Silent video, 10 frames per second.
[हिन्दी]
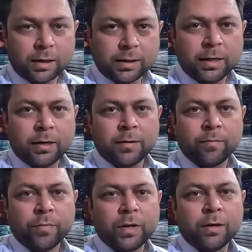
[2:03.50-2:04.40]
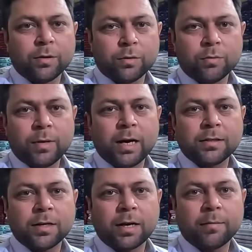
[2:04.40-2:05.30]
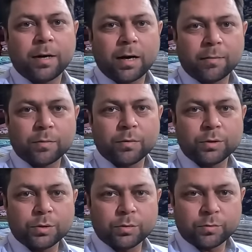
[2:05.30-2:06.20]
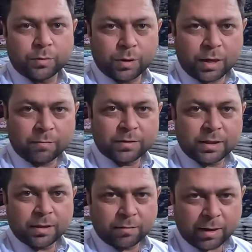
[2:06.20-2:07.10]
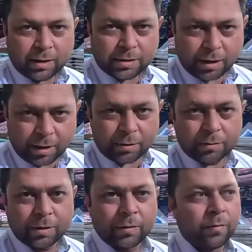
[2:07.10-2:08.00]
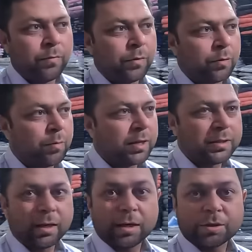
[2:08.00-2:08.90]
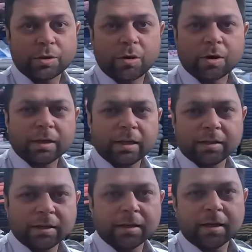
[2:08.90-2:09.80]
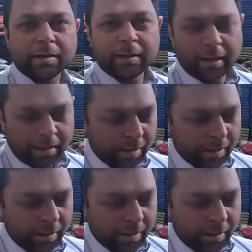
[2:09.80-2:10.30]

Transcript: आते हैं तो मैं जनाब आपको जो गोदाम विज़िट करवाने जा रहा हूँ तो माशाल्लाह स्टॉक देखते जाएं जी